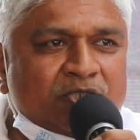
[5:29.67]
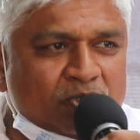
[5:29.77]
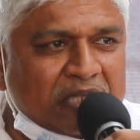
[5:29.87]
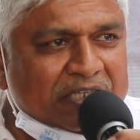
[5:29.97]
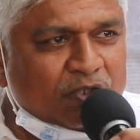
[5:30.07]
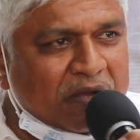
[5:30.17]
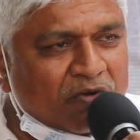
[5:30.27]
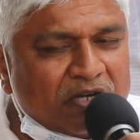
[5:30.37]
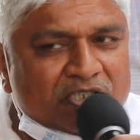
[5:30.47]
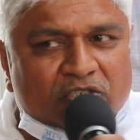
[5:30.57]
14
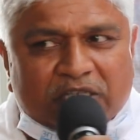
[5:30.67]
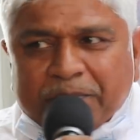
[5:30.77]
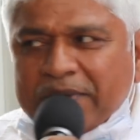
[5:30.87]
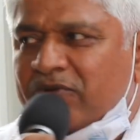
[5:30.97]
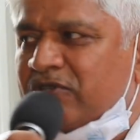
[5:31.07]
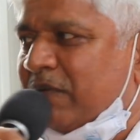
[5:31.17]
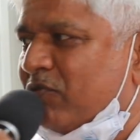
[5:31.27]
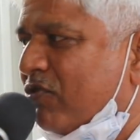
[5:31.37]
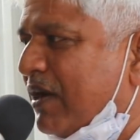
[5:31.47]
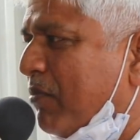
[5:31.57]
अक्टूबर 1956 को
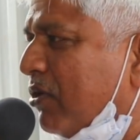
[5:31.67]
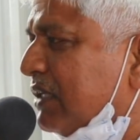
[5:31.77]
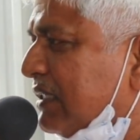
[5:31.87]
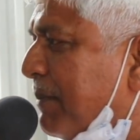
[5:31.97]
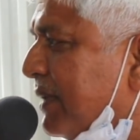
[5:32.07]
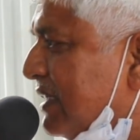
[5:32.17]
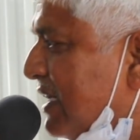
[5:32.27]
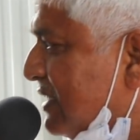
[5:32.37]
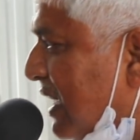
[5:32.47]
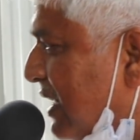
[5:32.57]
जब उन्होंने बौद्ध धर्म की
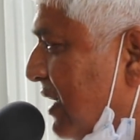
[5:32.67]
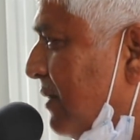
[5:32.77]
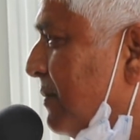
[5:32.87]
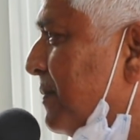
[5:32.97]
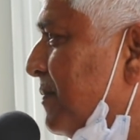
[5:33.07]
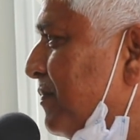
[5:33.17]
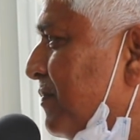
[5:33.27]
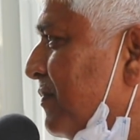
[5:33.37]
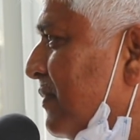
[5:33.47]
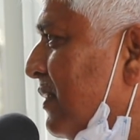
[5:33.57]
दीक्षा ली
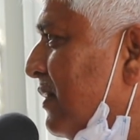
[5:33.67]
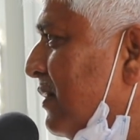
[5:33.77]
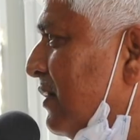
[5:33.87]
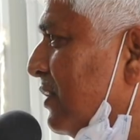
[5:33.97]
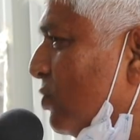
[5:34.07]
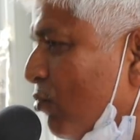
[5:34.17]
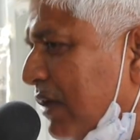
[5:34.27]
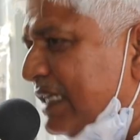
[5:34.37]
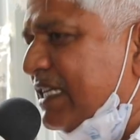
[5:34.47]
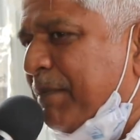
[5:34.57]
तो
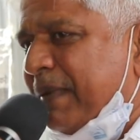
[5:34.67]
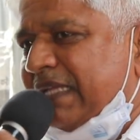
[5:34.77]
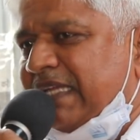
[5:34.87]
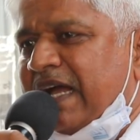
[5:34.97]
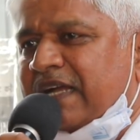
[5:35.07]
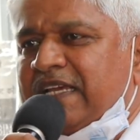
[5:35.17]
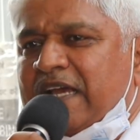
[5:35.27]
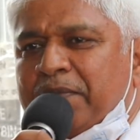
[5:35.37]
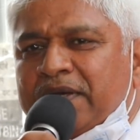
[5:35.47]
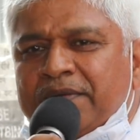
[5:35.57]
उनका सपना था
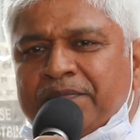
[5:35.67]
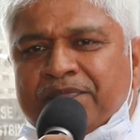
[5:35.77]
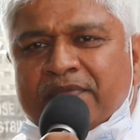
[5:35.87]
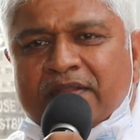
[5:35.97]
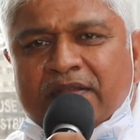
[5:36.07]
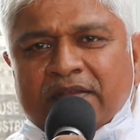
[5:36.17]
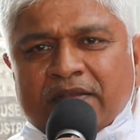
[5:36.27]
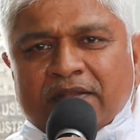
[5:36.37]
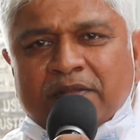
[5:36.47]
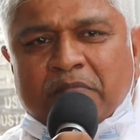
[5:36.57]
कि अब
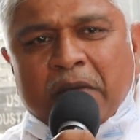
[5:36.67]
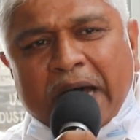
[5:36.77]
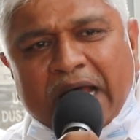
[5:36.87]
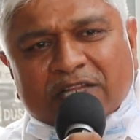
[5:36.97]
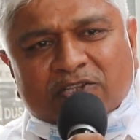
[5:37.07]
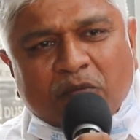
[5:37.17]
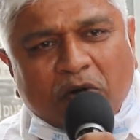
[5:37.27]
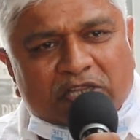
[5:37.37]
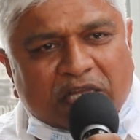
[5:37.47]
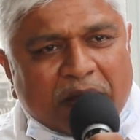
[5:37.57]
मैं भारत को
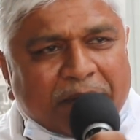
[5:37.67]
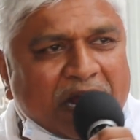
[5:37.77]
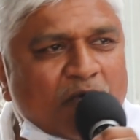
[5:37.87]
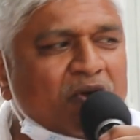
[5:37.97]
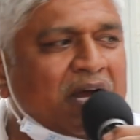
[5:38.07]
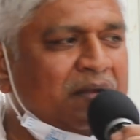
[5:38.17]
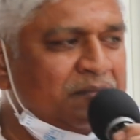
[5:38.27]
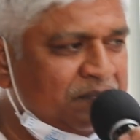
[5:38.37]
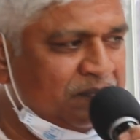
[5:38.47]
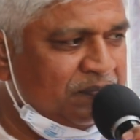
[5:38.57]
बौद्ध में बनाऊंगा
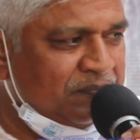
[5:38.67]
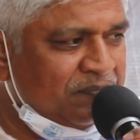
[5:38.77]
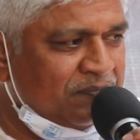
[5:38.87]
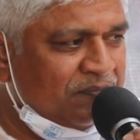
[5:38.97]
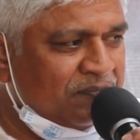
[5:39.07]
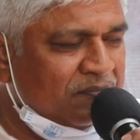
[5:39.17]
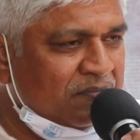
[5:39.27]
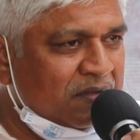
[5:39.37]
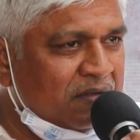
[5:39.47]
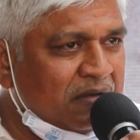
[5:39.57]

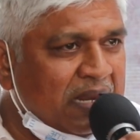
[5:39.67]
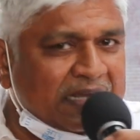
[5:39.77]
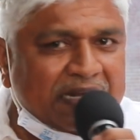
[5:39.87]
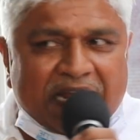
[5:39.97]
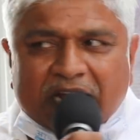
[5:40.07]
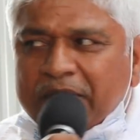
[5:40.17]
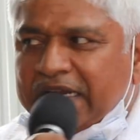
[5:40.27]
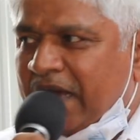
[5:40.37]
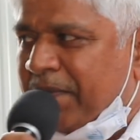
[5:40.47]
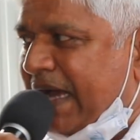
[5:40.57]
लेकिन एक
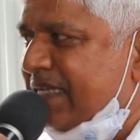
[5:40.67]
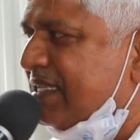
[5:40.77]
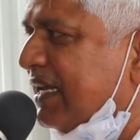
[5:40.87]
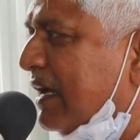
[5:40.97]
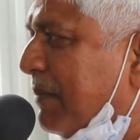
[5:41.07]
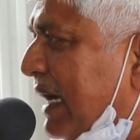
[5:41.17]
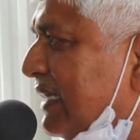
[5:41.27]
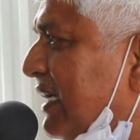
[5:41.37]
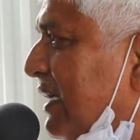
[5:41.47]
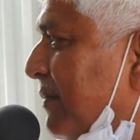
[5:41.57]
महीना 22 दिन के
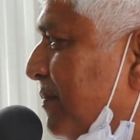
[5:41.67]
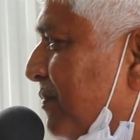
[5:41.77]
बाद ही